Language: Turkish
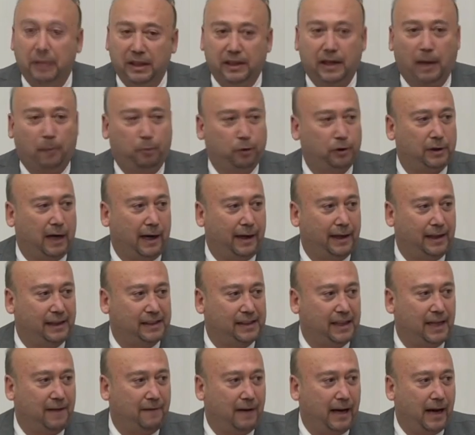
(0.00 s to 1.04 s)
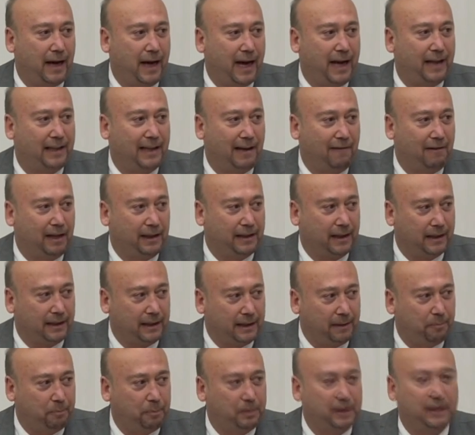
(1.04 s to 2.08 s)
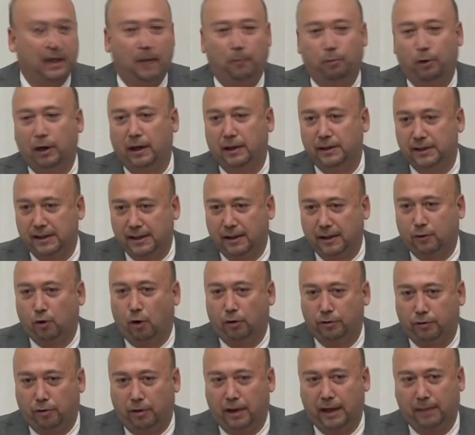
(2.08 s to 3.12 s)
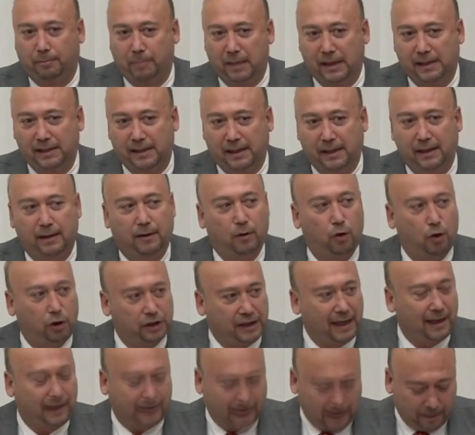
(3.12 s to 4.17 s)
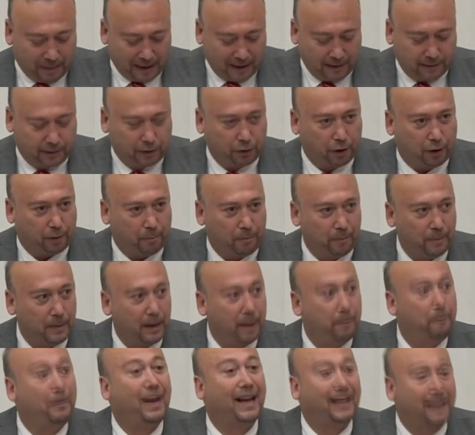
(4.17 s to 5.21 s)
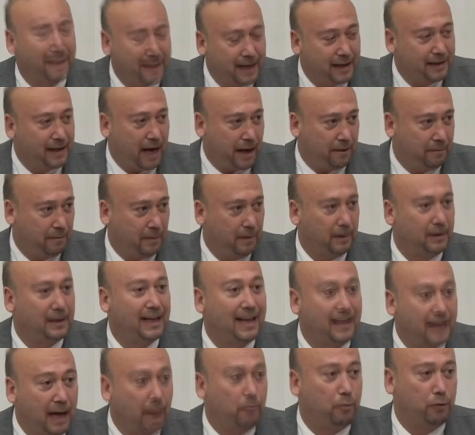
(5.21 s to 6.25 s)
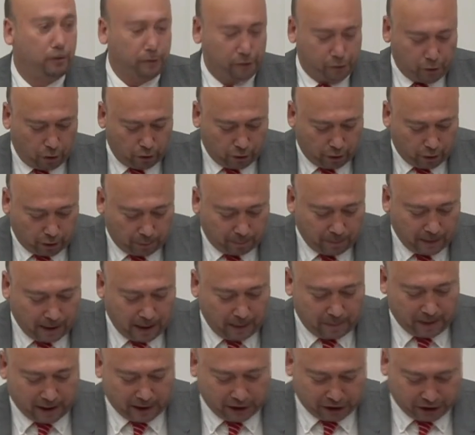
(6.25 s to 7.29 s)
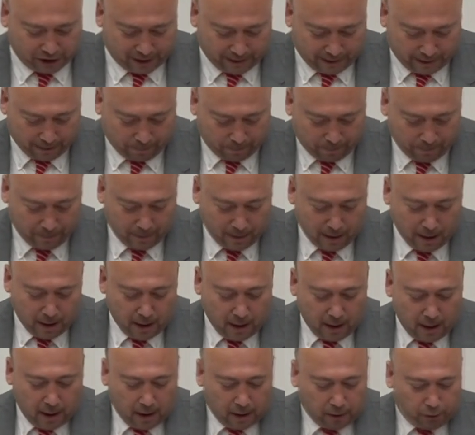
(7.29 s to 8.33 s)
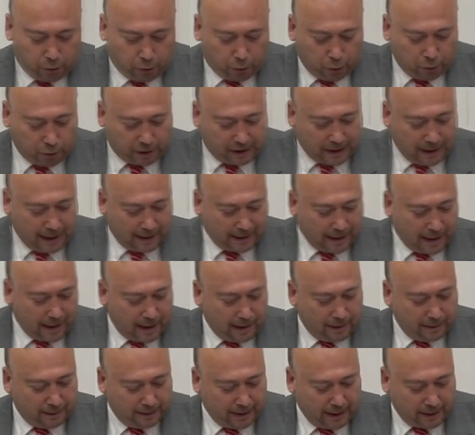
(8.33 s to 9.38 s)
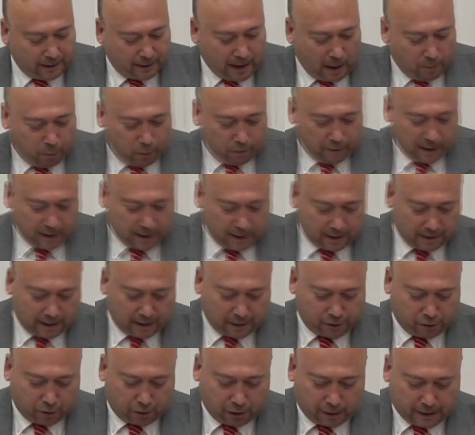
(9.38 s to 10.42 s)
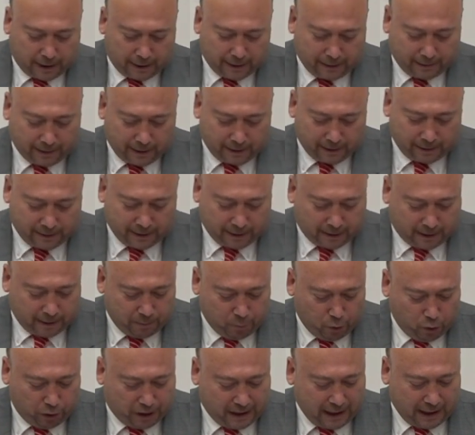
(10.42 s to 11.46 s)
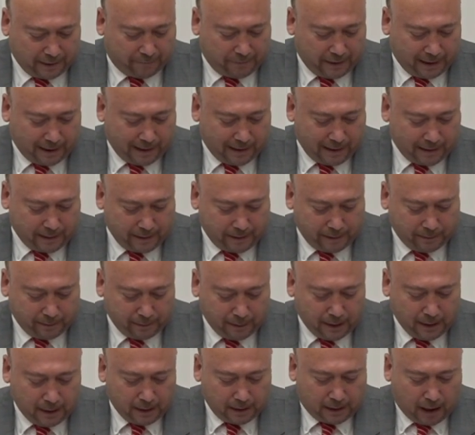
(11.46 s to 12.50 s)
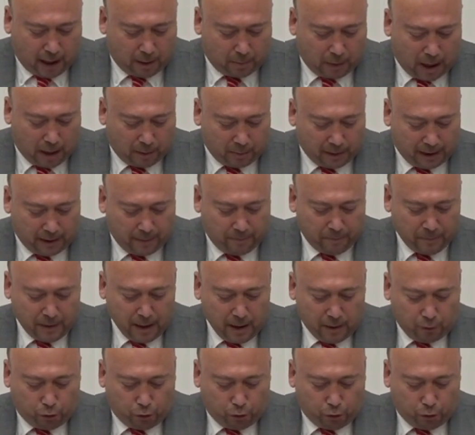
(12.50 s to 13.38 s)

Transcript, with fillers: bir tapu dairesine veya e-devlete girip bir tapularınızı kontrol etmenizi özellikle belirtiyorum. Peki neden? Neden bunu söylüyorum? Hemen açıklayayım. Türkiye genelinde tapu ve kadastro kayıtlarındaki mülkiyet verilerinin tamamı